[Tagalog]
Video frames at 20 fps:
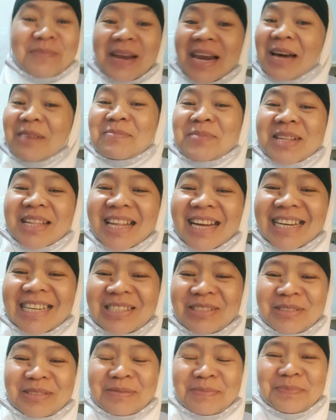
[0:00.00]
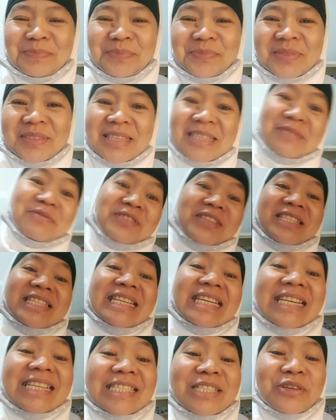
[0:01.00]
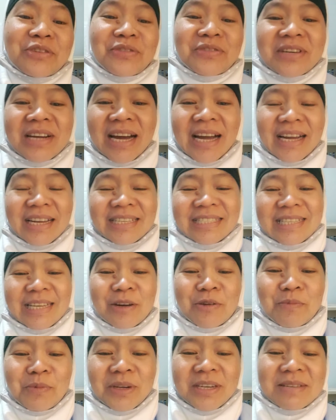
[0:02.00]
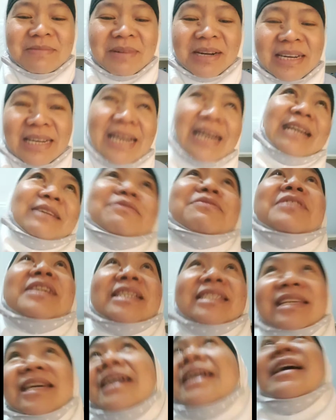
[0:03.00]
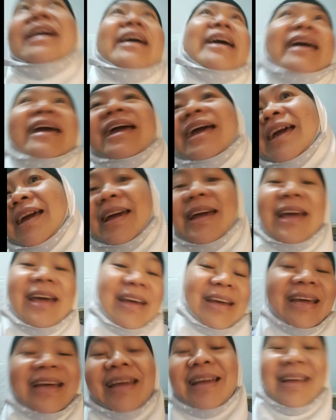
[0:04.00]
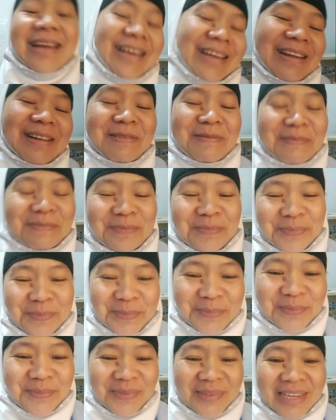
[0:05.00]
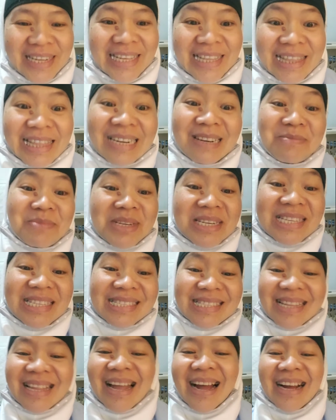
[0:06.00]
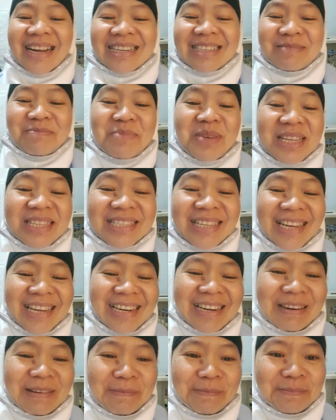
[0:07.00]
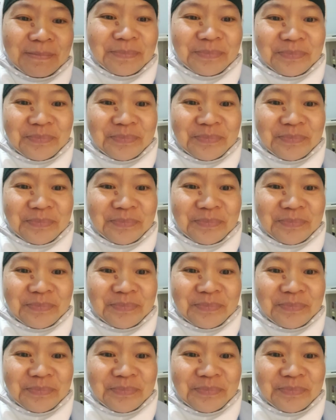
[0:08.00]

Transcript: Malapit lang yun. Video ko na, hindi ko pwedeng mag-live kasi 3 minutes lang, bitin.